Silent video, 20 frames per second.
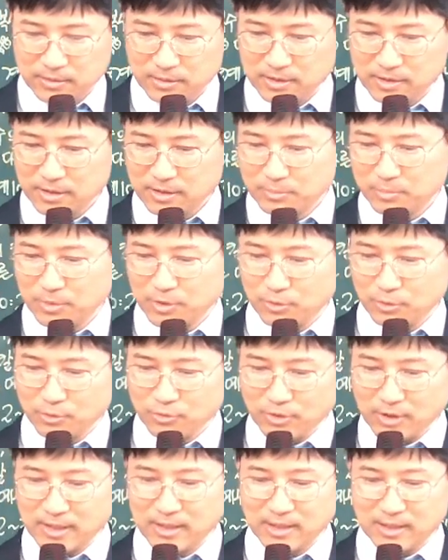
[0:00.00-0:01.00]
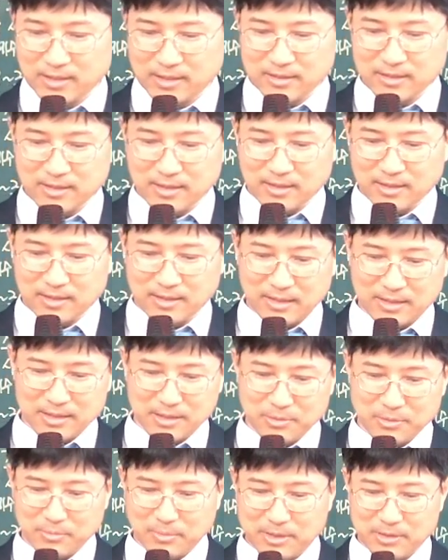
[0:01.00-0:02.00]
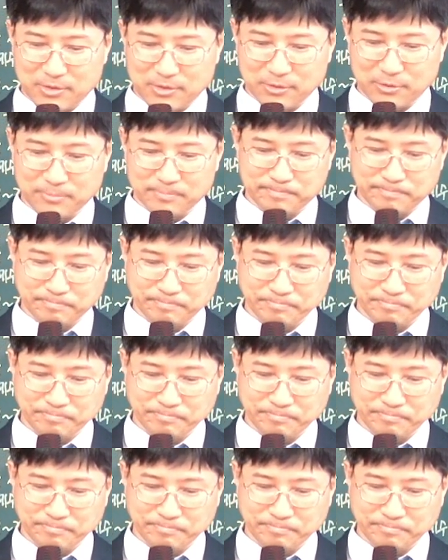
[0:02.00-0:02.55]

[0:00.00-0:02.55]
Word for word: 지금 뭐 우크라이나 전쟁 관심이 많죠?